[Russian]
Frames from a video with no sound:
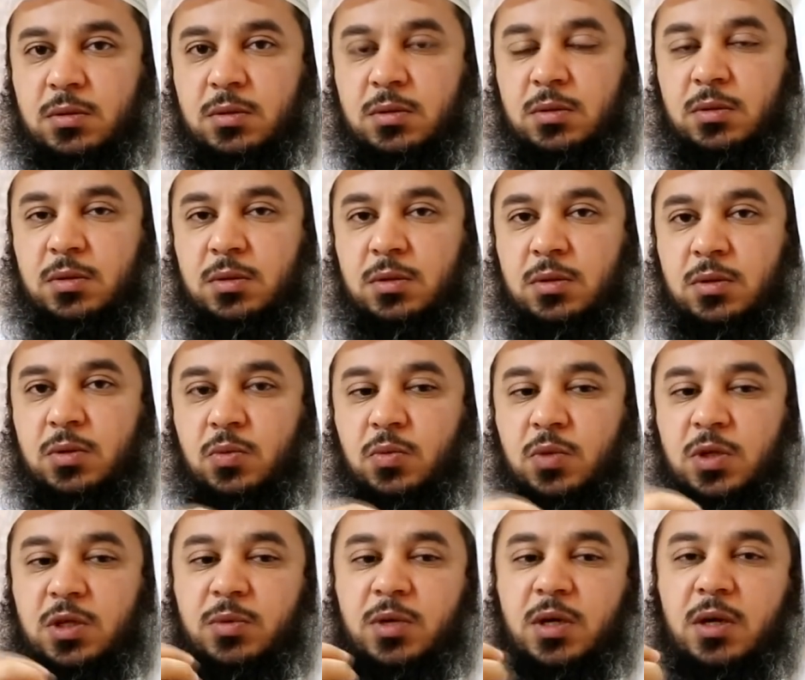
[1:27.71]
И почему
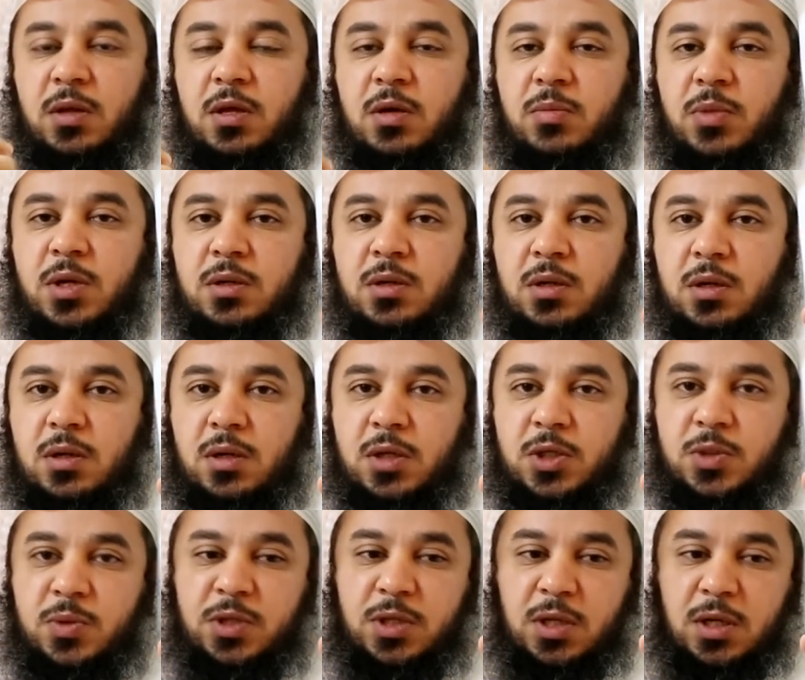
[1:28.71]
Аллах оправдал
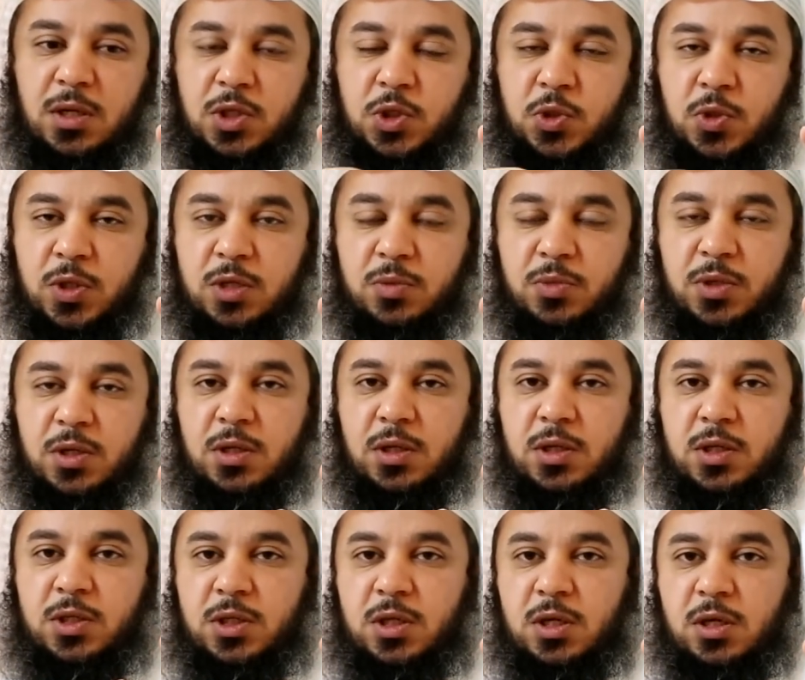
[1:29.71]
Сулеймана, алейсалям?
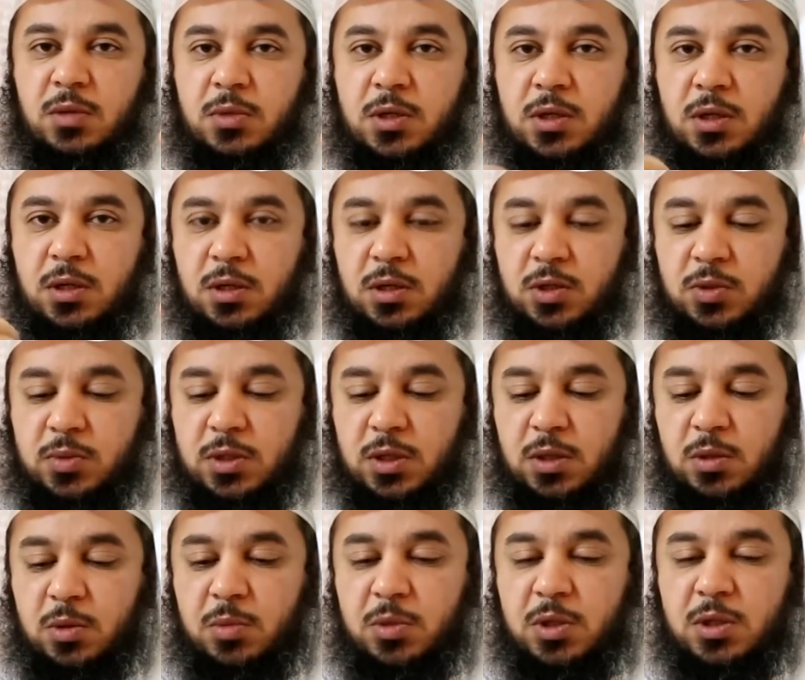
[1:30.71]
Всевышний сказал,
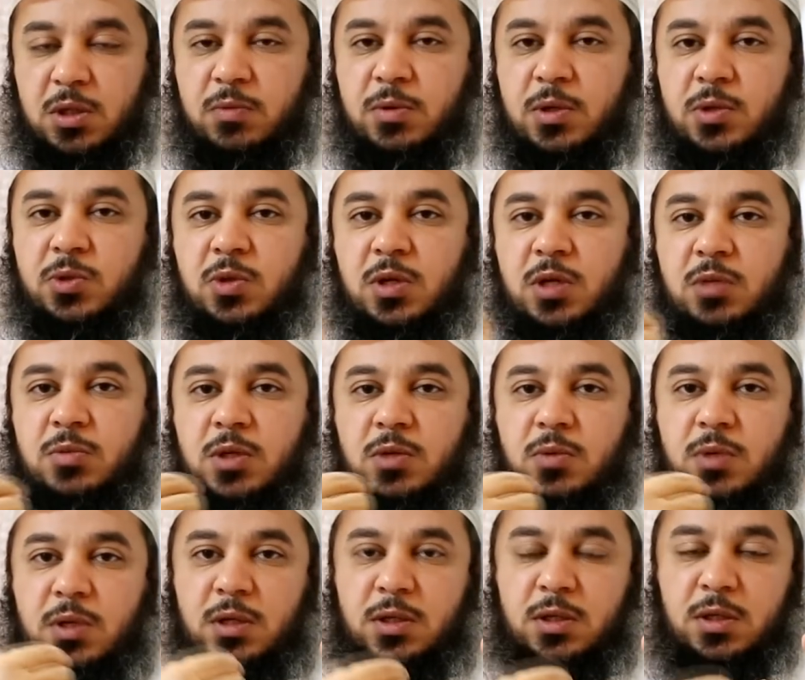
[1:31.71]
Сулейман не был
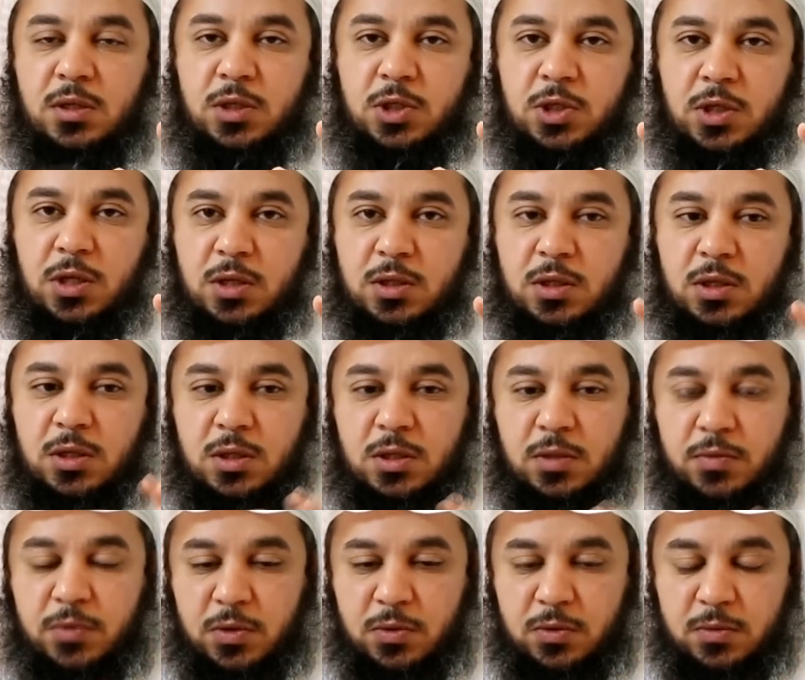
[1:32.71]
неверующим, неверующими
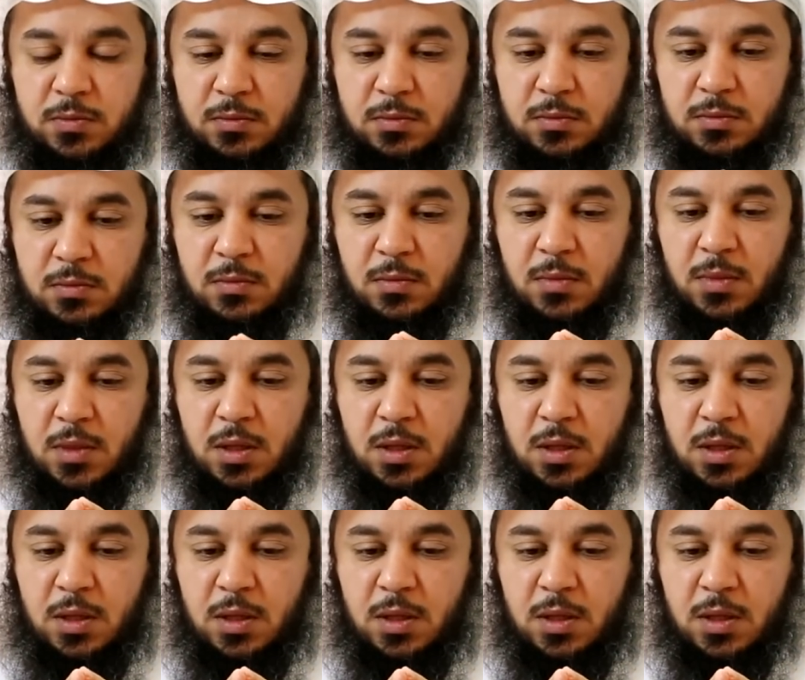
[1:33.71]
были дьяволы.